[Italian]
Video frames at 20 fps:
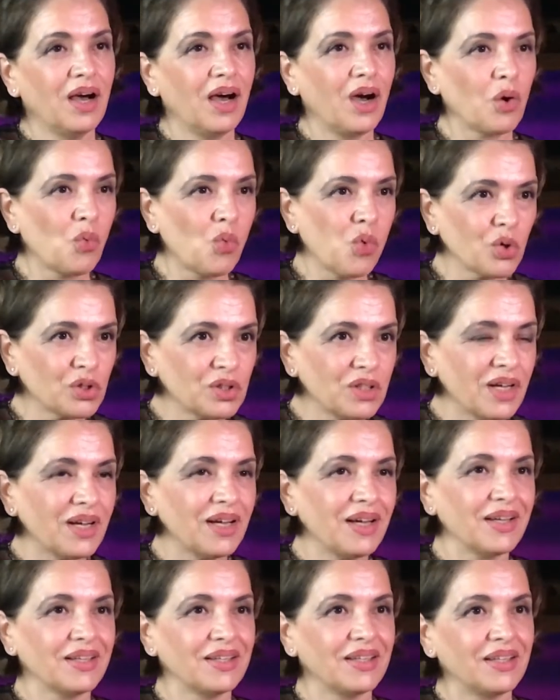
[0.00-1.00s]
a
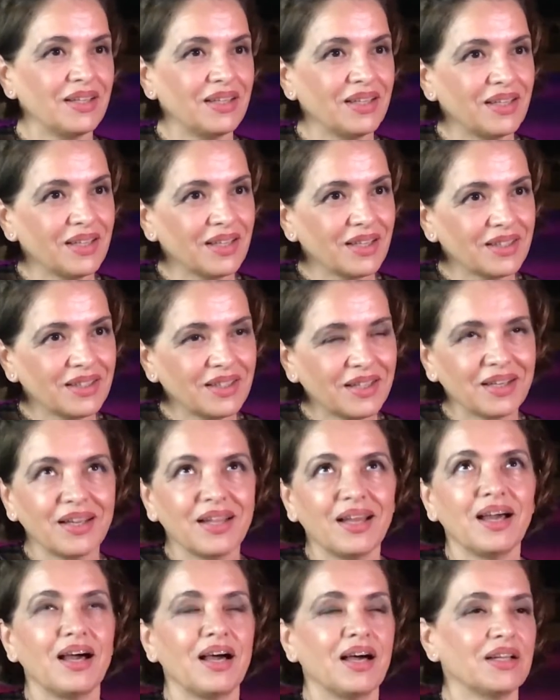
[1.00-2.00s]
quotare e a
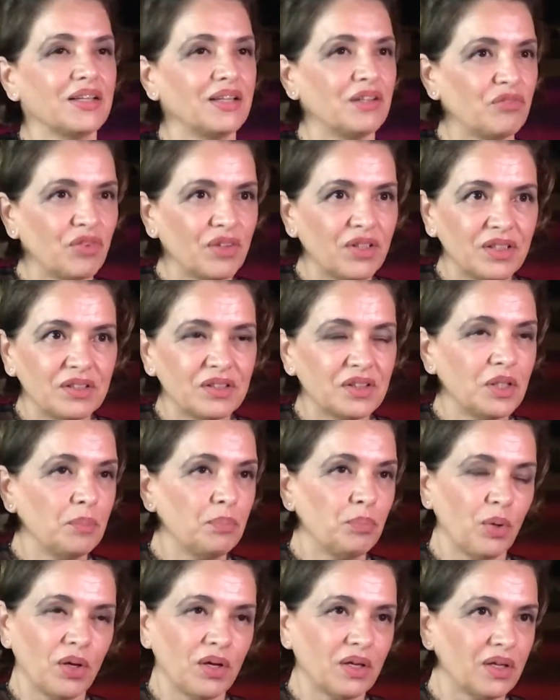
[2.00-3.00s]
creare eventi
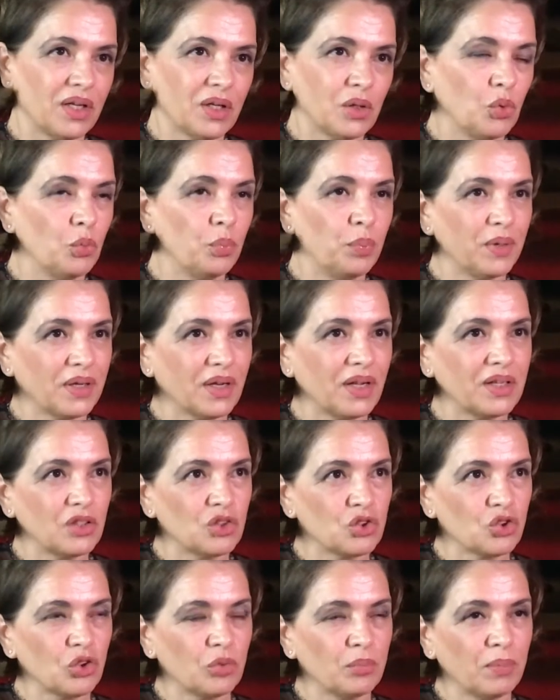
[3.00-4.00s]
per recuperare
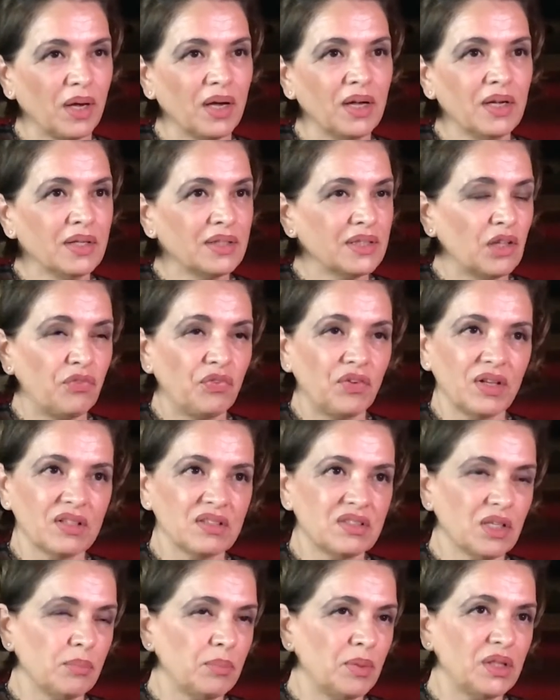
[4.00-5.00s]
insomma, dei
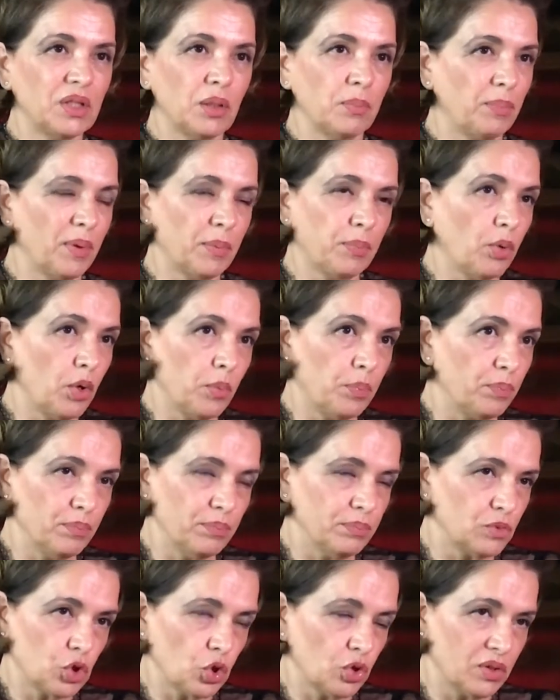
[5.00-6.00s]
finanziamenti per poi
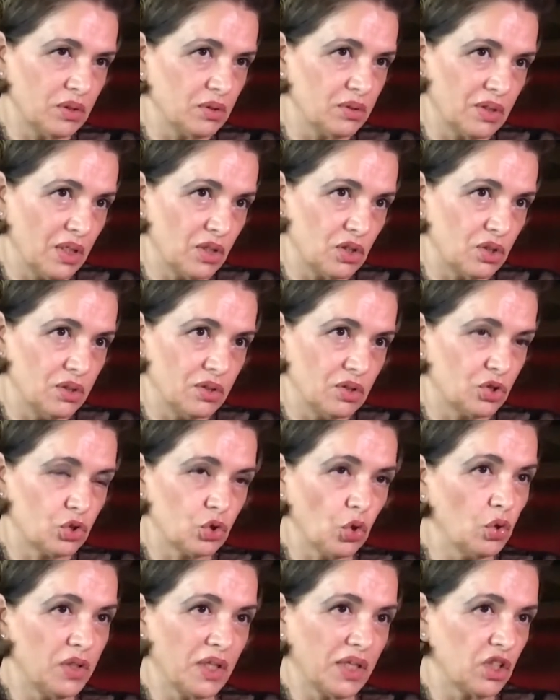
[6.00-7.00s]
cioè dei
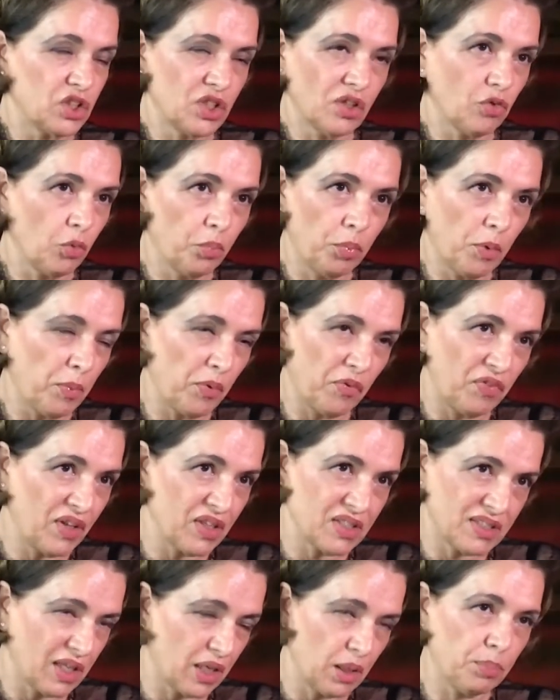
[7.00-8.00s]
soldi che servono poi per
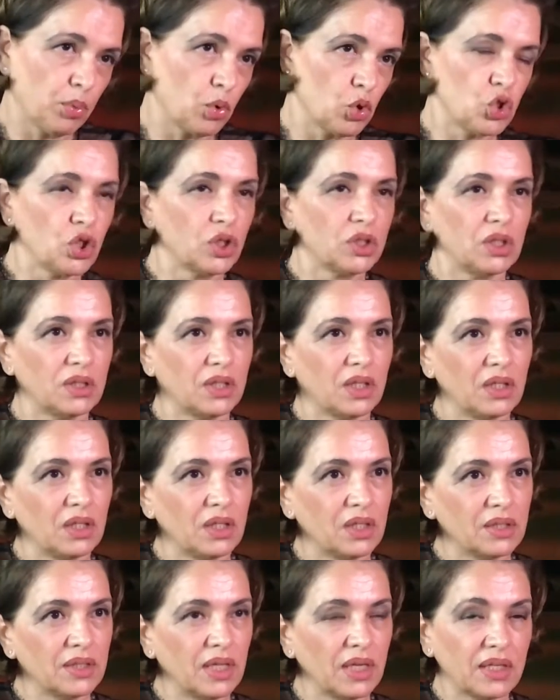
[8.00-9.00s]
finanziare i progetti
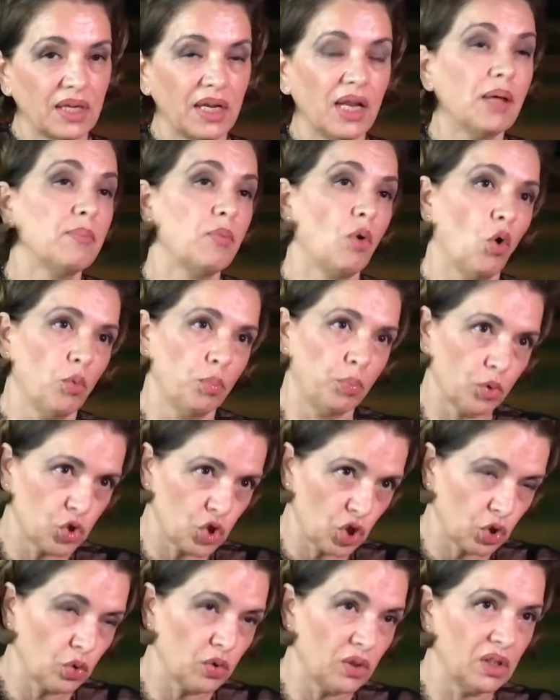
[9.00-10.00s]
del, del, club o il
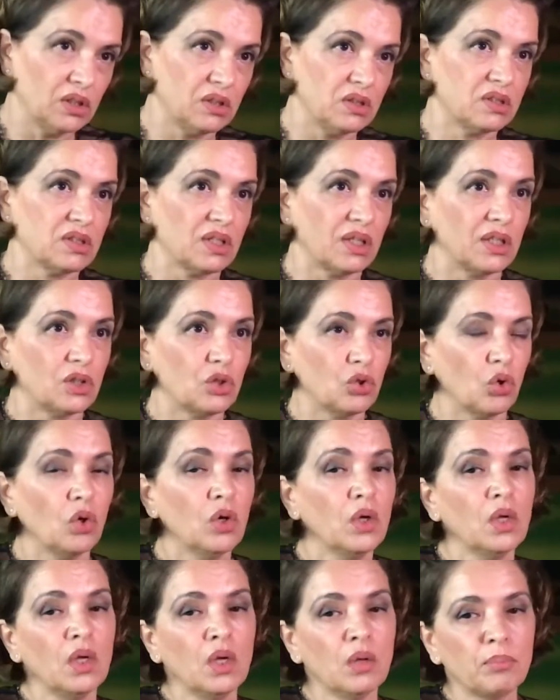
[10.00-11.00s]
progetto del distretto.
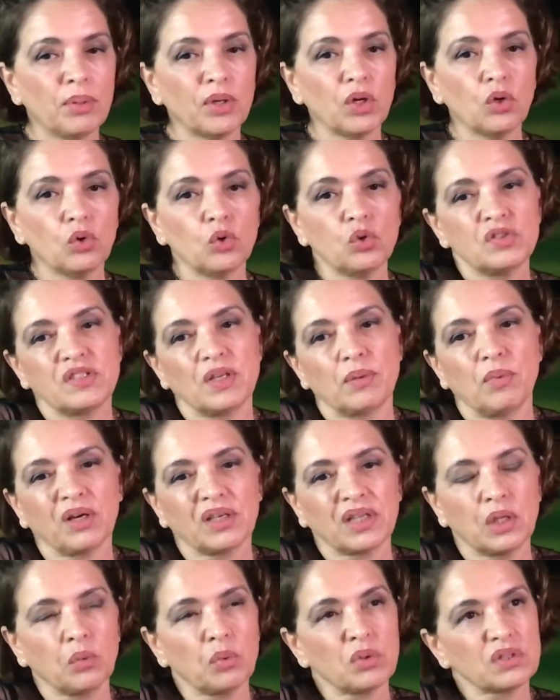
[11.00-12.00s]
Però noi siamo
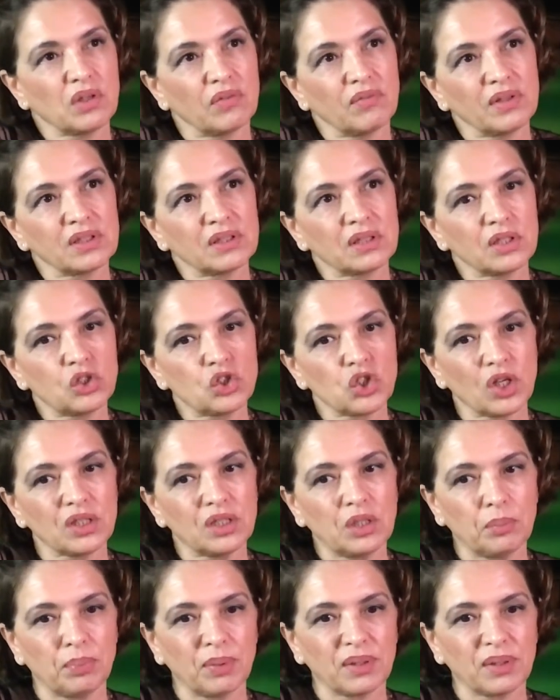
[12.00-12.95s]
anche in questo avvantaggiati